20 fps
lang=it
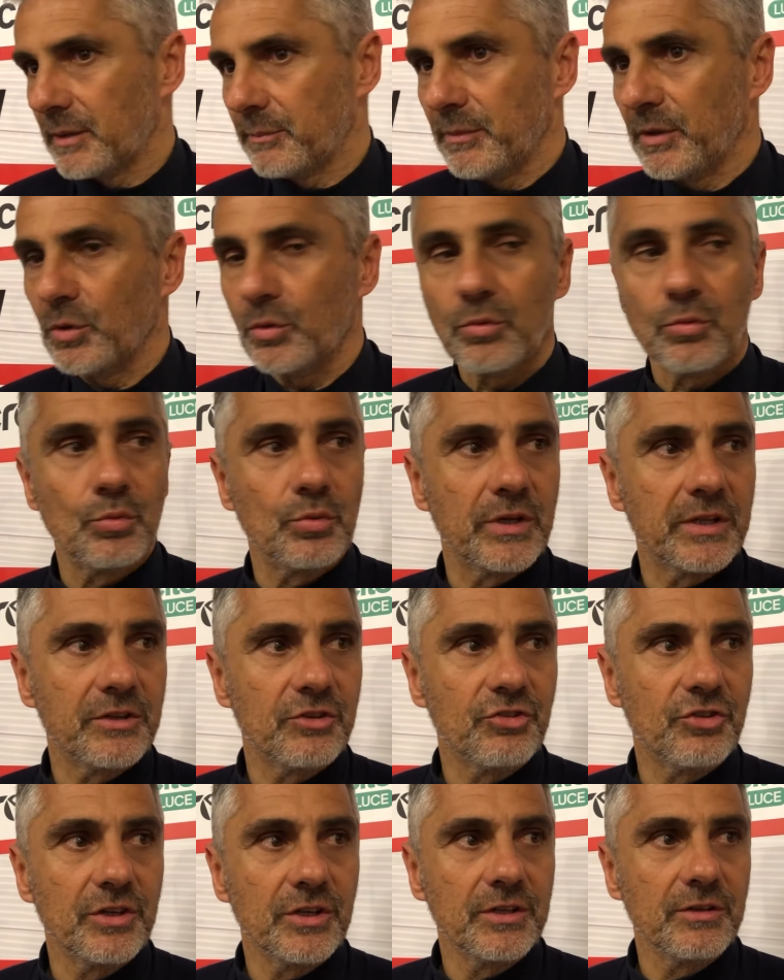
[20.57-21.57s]
almeno una
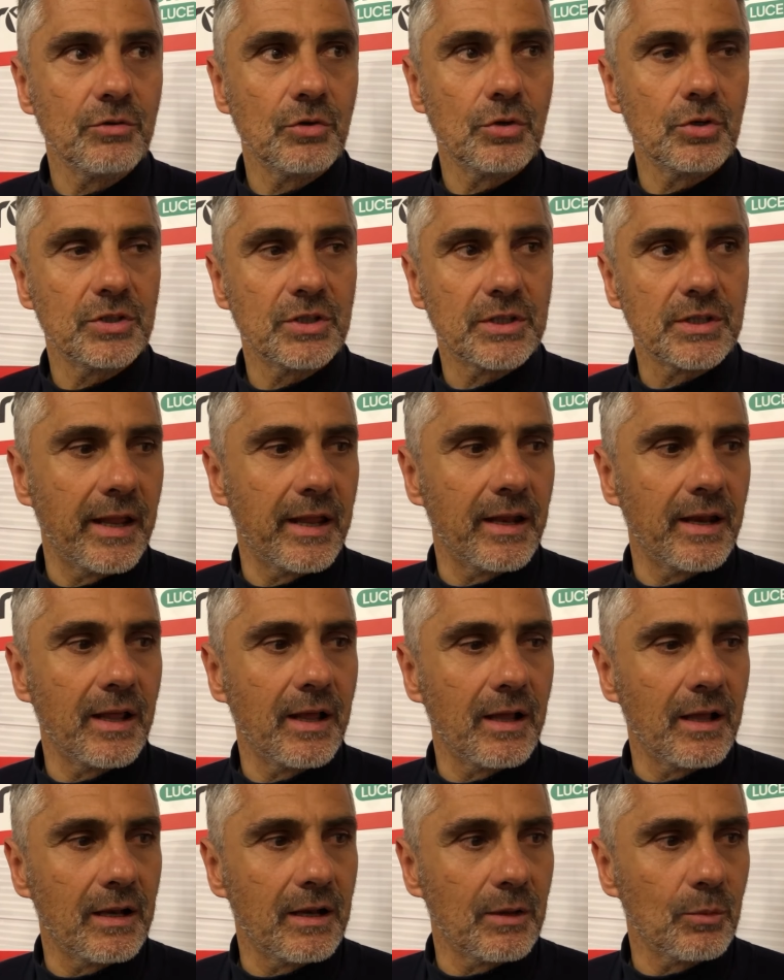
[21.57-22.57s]
decina di volte. È
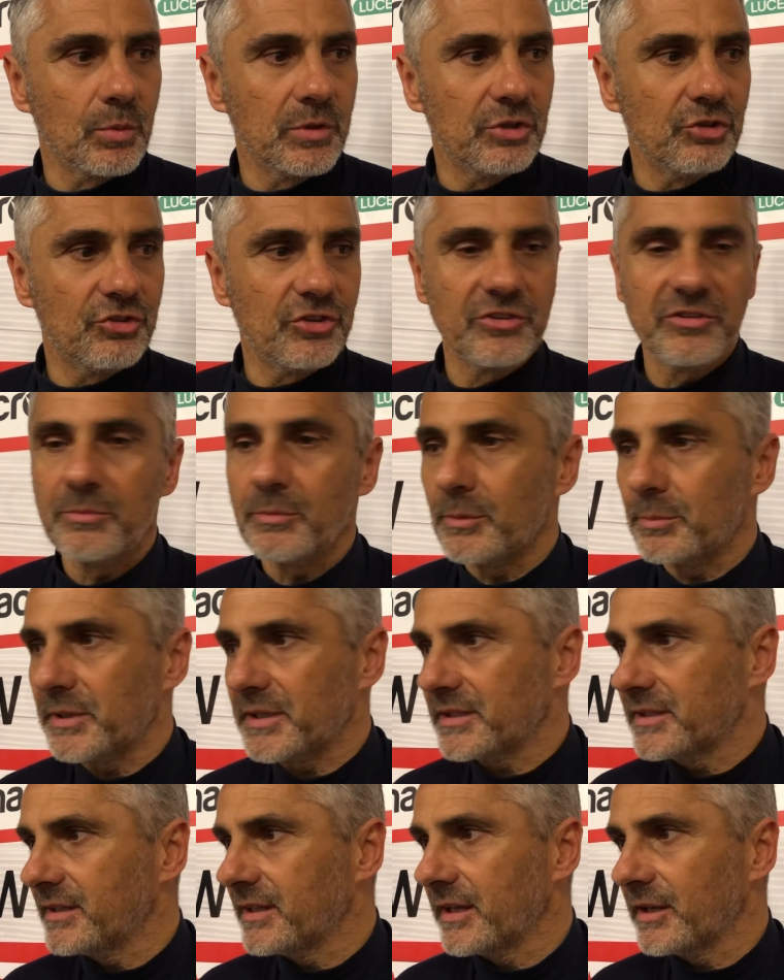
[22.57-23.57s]
la, la quindicesima
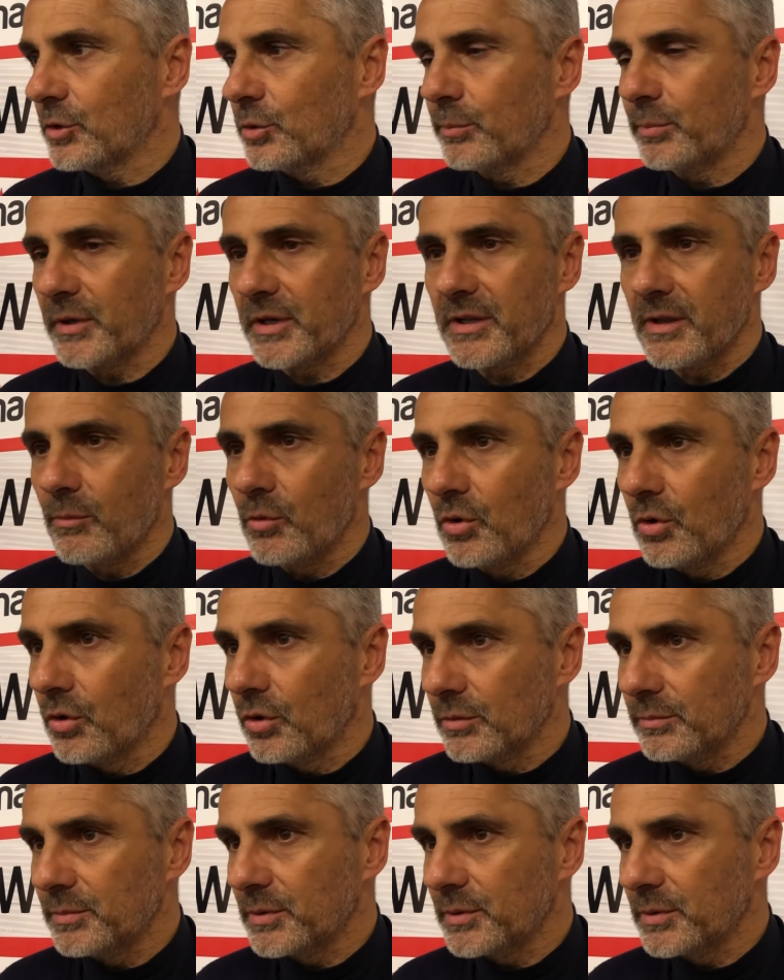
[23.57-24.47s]
partita che non prendiamo gol,